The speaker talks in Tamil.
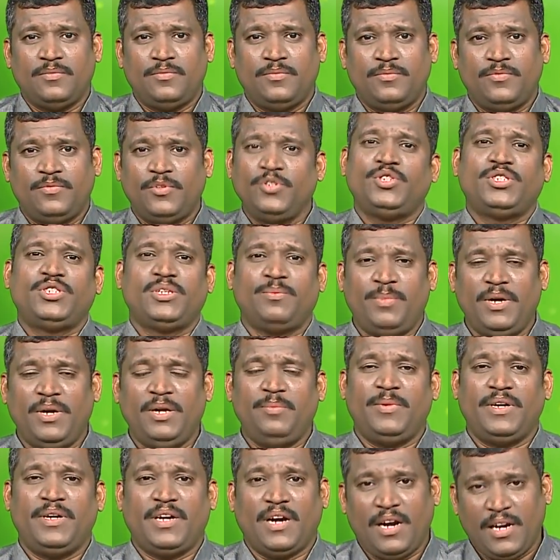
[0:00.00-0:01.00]
ஃபுட்
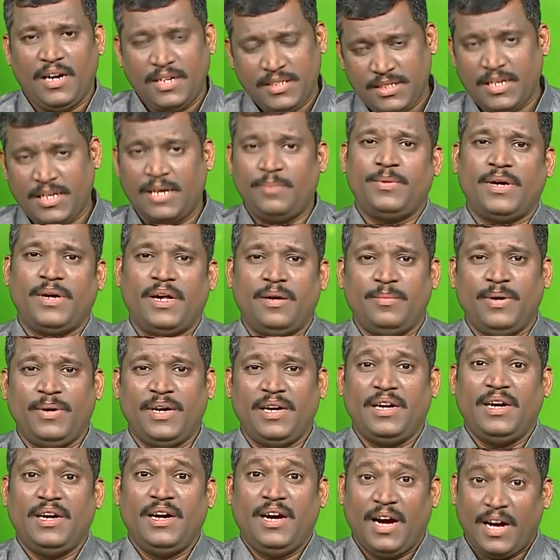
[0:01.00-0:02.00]
சப்ளிமெண்ட்டெல்லாம் சாப்பிடாமல்
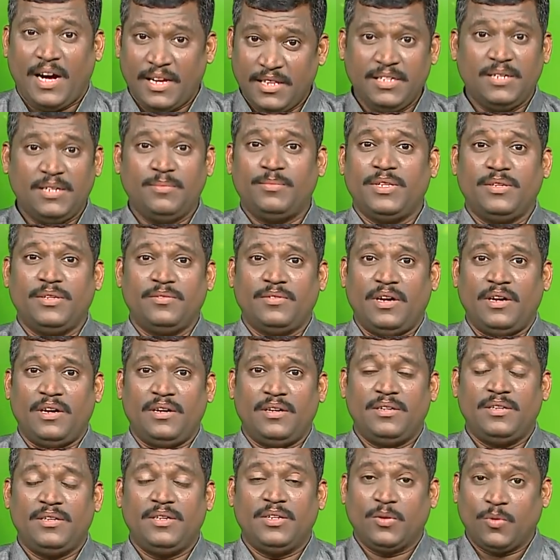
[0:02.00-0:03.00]
அதுக்கு பதுவாக
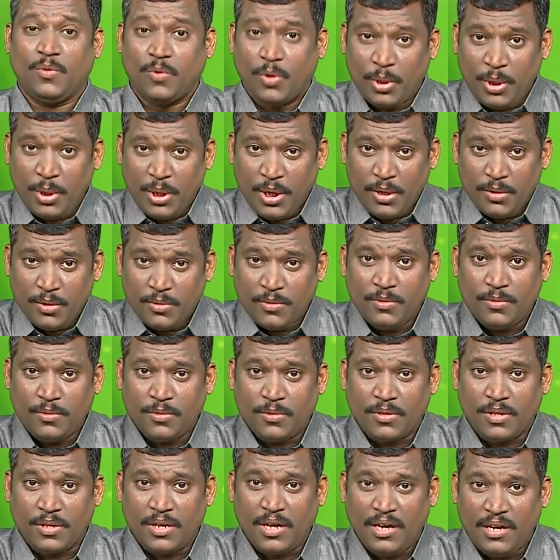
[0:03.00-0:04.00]
குழந்தைகளுக்கும்
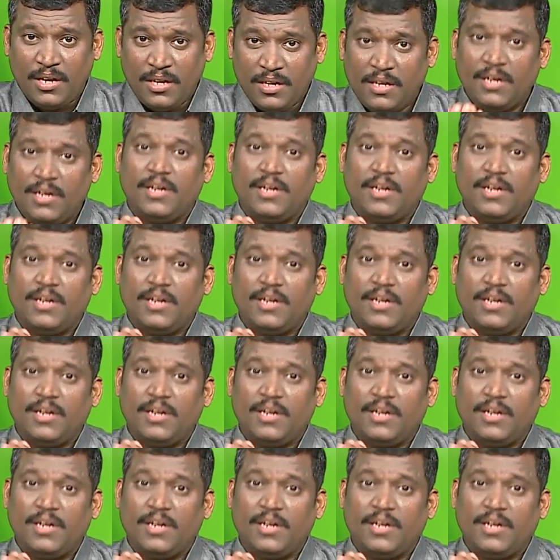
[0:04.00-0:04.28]
கொடுக்கலாம்